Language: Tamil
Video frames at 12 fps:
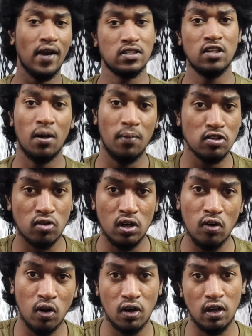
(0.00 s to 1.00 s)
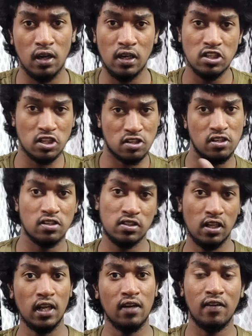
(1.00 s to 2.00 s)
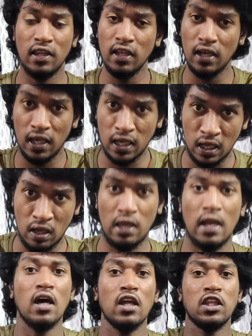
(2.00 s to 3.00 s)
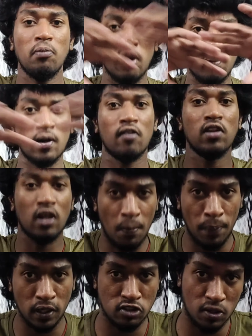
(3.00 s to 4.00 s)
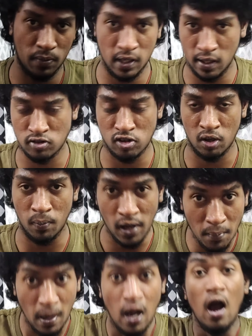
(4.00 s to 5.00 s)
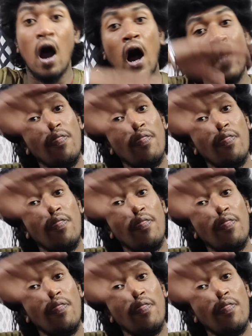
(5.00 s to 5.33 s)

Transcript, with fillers: கோவேக்சின் அப்படின்னு சொல்லி ஒரு இன்ஜெக்ஷன்ஸ் தான் வந்து இன்னைக்கு எல்லாத்தையுமே நம்மளை வந்து காப்பாத்துச்சு அப்படின்னு சொல்ல முடியும்